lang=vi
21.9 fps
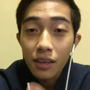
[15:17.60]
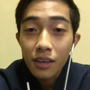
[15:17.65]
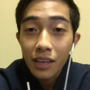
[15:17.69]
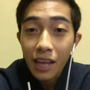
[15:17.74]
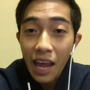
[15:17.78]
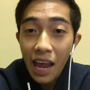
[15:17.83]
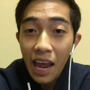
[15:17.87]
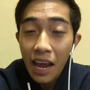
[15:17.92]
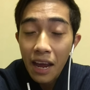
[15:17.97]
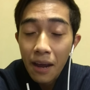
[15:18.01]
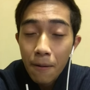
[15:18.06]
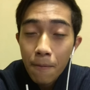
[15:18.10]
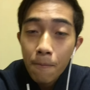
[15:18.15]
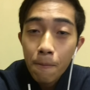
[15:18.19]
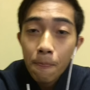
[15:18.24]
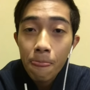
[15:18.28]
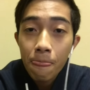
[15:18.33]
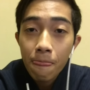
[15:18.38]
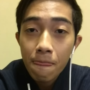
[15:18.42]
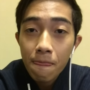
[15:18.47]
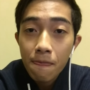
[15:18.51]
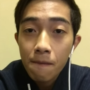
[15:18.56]
Nga
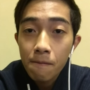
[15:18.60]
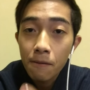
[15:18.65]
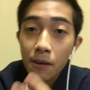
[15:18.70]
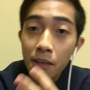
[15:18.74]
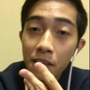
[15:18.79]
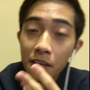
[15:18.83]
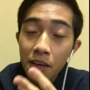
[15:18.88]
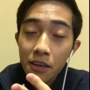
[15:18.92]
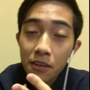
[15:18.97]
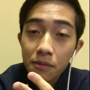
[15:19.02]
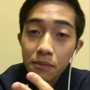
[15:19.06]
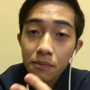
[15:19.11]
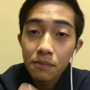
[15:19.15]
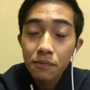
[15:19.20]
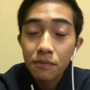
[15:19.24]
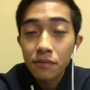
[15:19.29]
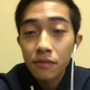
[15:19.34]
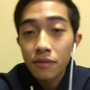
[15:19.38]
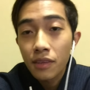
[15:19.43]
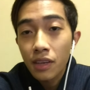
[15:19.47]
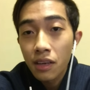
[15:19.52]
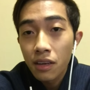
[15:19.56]
và Nhật
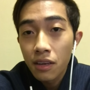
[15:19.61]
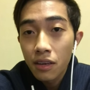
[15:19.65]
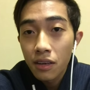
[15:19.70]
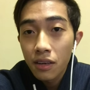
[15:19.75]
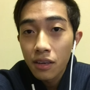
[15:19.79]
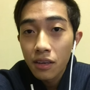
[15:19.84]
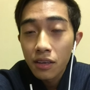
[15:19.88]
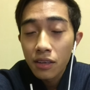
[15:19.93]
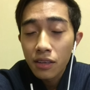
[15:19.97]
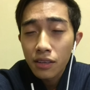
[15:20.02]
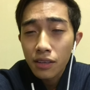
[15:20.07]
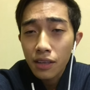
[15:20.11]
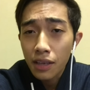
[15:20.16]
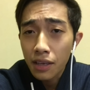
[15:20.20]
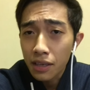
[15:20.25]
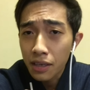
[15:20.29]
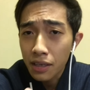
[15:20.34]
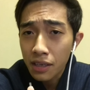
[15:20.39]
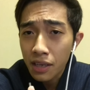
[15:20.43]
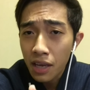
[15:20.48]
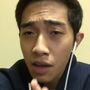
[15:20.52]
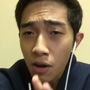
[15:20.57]

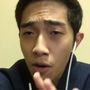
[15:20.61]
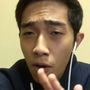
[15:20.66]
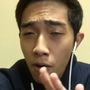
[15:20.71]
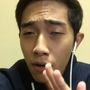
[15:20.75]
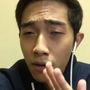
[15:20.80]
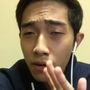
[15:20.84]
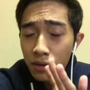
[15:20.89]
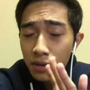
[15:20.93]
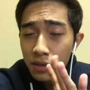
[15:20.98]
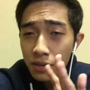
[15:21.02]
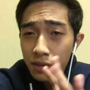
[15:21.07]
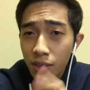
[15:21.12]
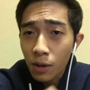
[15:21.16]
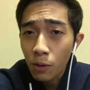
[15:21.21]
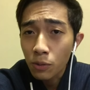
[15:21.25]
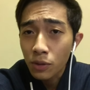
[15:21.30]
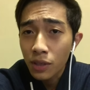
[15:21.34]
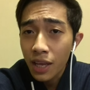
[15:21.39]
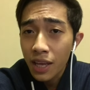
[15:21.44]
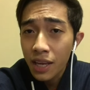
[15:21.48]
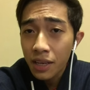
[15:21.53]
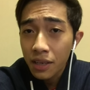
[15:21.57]
thì cái con đầu
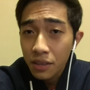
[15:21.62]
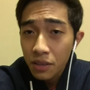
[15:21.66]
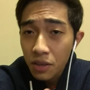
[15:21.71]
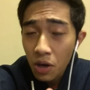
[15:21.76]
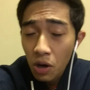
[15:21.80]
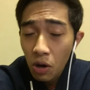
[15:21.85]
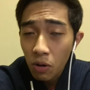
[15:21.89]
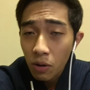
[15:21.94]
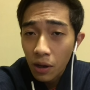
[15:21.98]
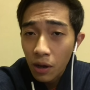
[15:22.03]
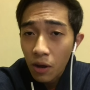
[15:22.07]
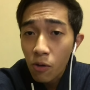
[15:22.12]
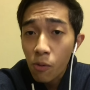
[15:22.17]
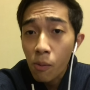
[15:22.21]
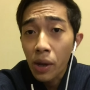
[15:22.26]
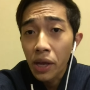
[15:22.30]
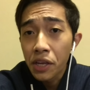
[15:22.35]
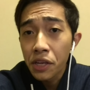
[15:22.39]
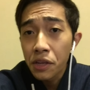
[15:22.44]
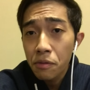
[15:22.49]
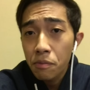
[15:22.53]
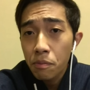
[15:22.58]
tiên vô là con
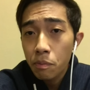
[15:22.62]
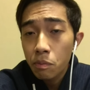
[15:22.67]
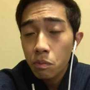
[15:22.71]
Mỹ